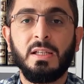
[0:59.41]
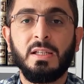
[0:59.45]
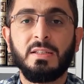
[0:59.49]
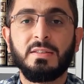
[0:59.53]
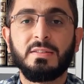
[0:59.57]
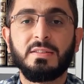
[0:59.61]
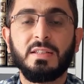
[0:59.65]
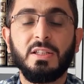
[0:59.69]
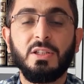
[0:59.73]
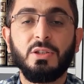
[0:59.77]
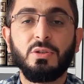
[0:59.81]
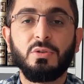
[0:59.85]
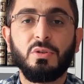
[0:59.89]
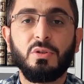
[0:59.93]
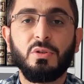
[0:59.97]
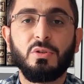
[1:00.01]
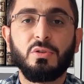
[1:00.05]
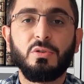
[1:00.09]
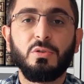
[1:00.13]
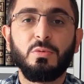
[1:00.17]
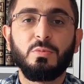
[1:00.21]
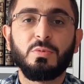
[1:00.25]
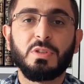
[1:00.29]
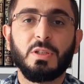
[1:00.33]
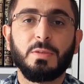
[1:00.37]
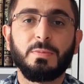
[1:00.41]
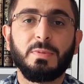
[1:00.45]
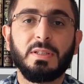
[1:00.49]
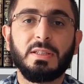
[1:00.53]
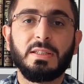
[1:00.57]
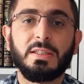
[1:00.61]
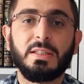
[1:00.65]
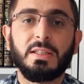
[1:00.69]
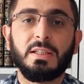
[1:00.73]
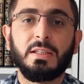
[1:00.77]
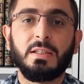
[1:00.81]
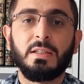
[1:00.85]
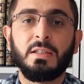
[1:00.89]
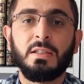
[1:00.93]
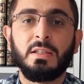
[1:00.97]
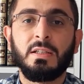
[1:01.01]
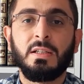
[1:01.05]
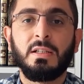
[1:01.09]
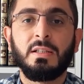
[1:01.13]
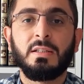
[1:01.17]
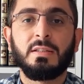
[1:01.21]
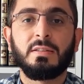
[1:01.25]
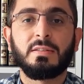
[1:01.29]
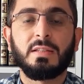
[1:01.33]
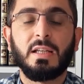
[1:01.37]
Seni gördüğüm zaman da
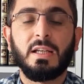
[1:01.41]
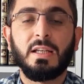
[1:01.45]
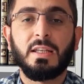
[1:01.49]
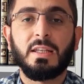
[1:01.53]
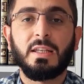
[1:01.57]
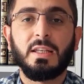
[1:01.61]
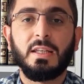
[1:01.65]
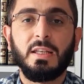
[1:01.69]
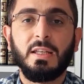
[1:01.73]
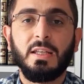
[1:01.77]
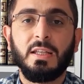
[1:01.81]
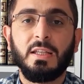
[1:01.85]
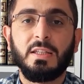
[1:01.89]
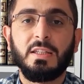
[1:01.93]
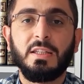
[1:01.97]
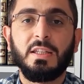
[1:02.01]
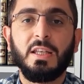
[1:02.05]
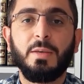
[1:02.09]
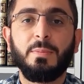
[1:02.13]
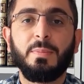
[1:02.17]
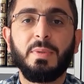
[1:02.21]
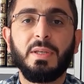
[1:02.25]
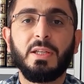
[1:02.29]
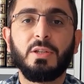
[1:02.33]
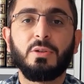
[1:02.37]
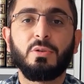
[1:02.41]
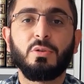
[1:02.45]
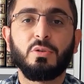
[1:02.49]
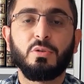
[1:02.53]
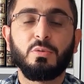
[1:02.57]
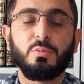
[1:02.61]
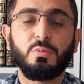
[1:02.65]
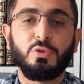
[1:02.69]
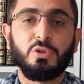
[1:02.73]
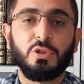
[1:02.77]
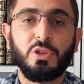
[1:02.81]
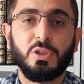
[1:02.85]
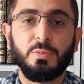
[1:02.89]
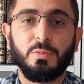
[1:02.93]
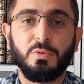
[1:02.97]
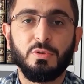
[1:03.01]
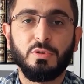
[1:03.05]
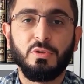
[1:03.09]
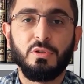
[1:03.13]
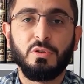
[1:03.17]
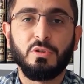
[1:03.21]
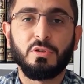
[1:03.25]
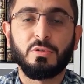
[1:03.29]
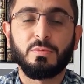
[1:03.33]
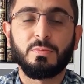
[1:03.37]
sanki yemeğe doymuş gibi
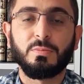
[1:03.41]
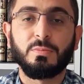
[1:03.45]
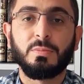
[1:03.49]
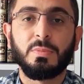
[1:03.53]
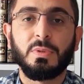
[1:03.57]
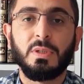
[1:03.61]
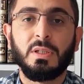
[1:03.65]
oluyorum.